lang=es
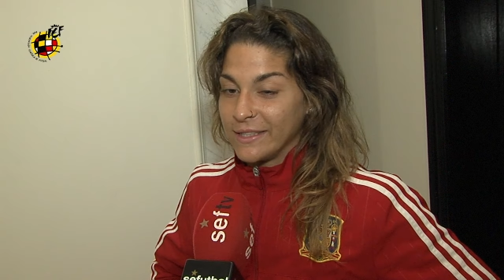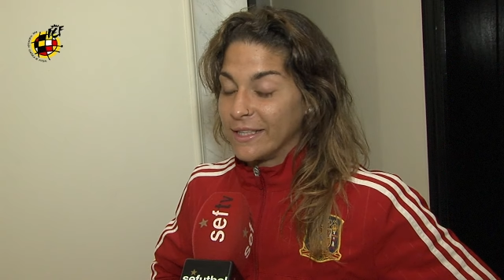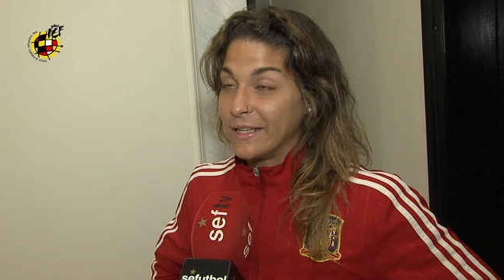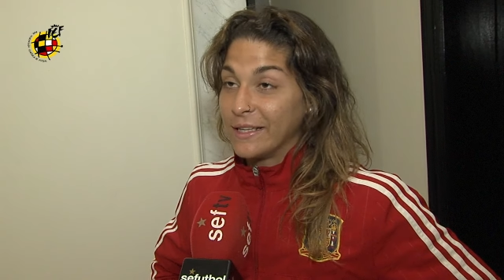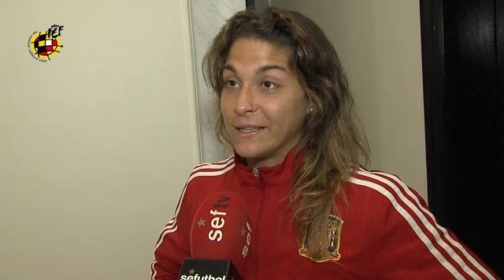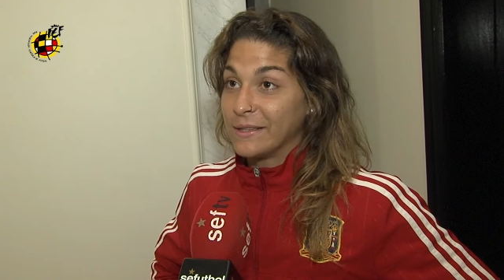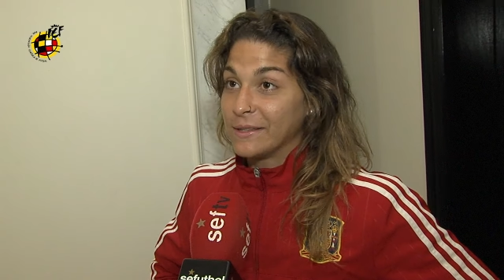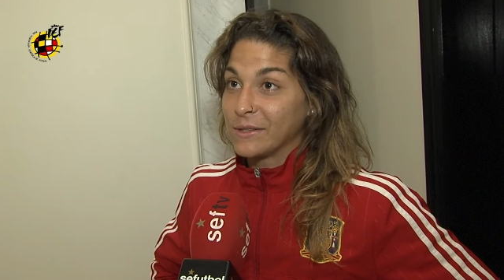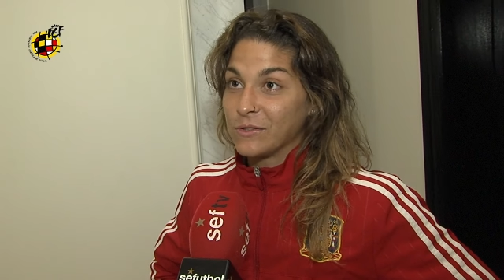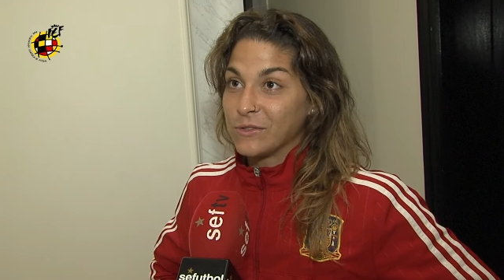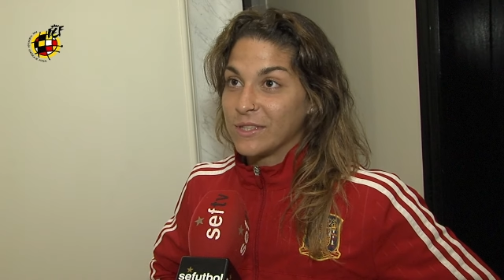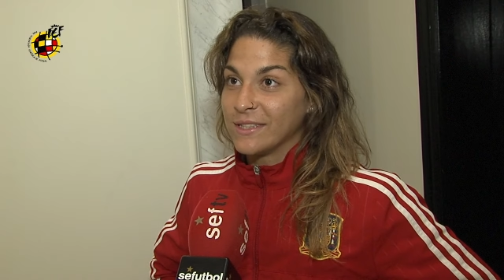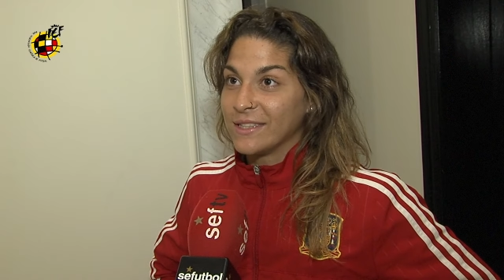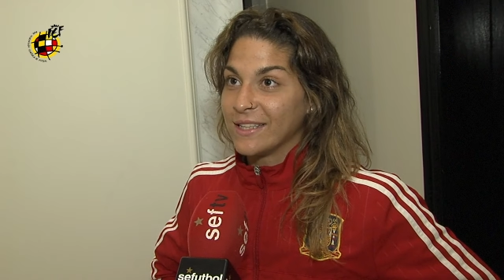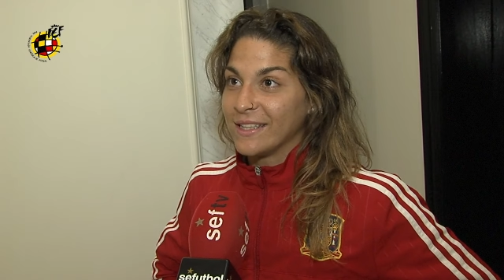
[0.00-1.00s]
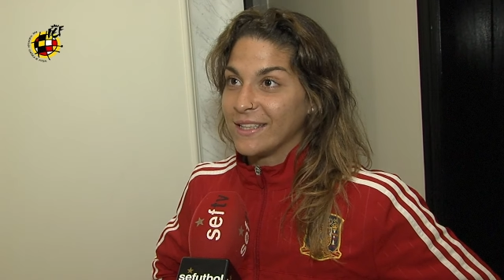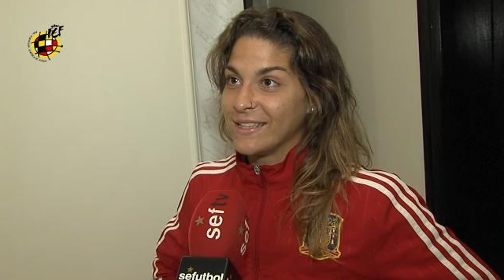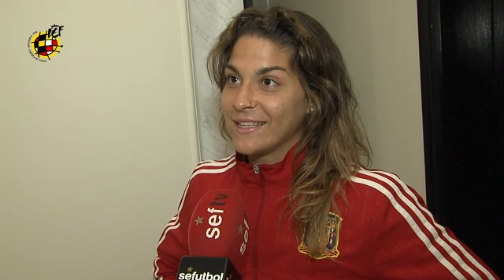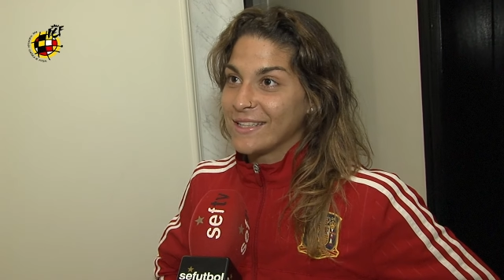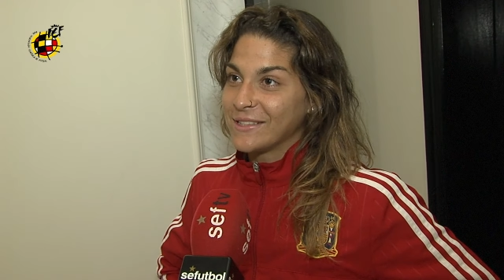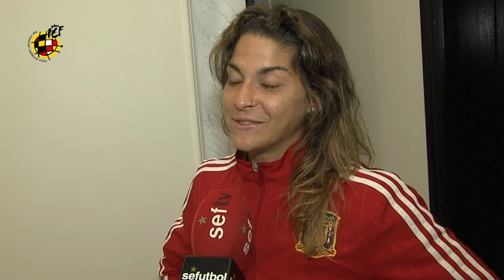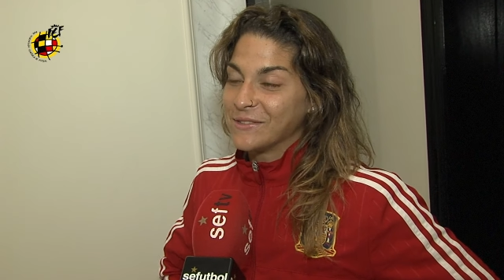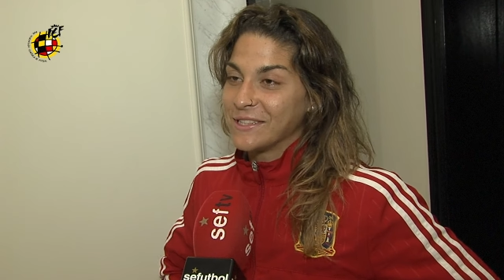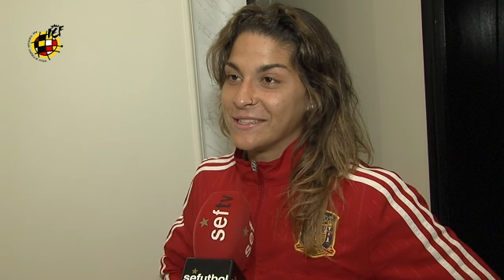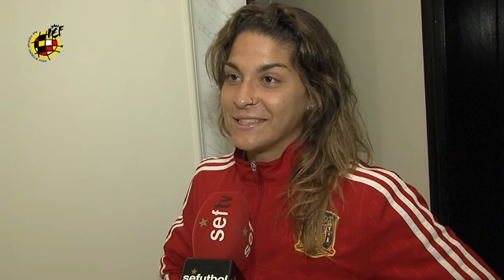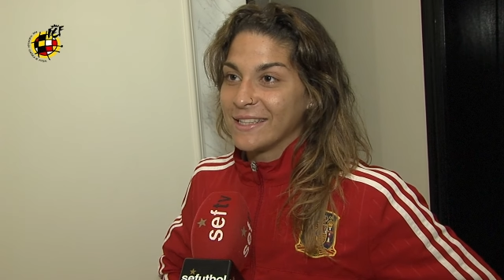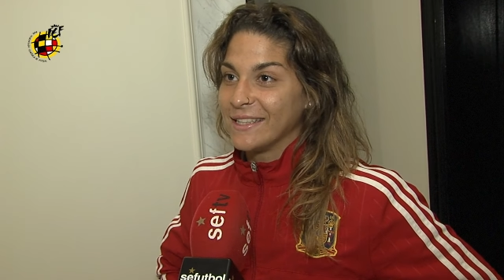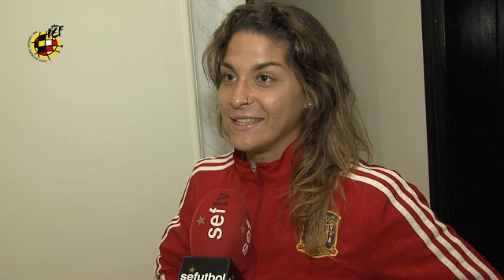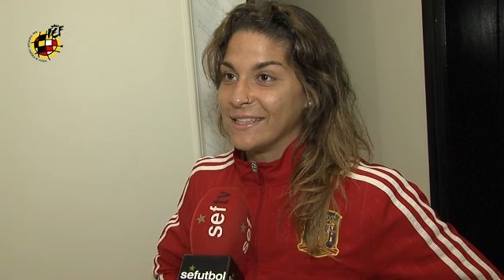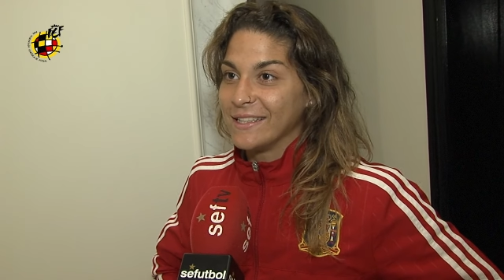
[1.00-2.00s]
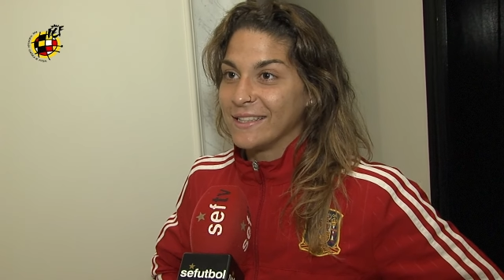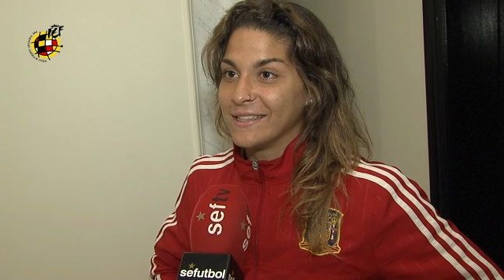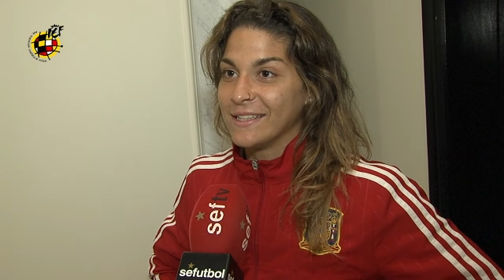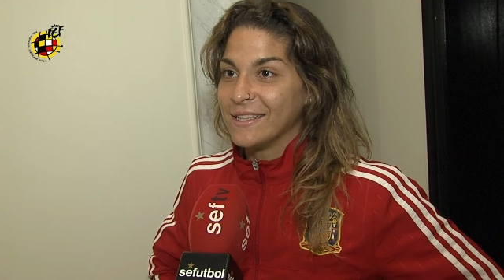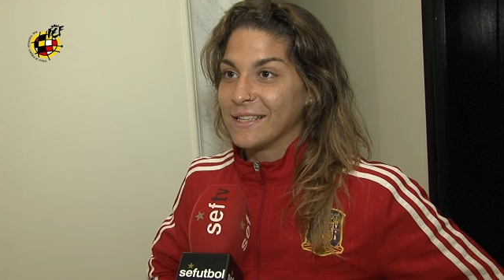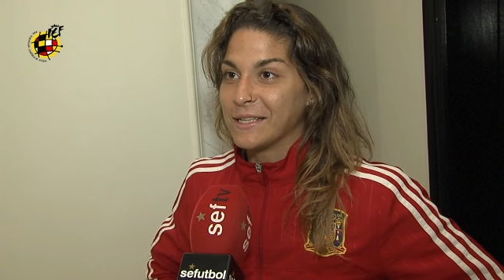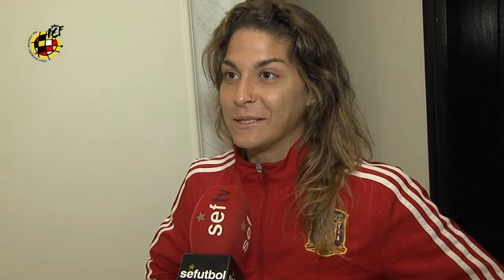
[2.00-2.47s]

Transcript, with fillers: nada, contenta de ellas y contenta del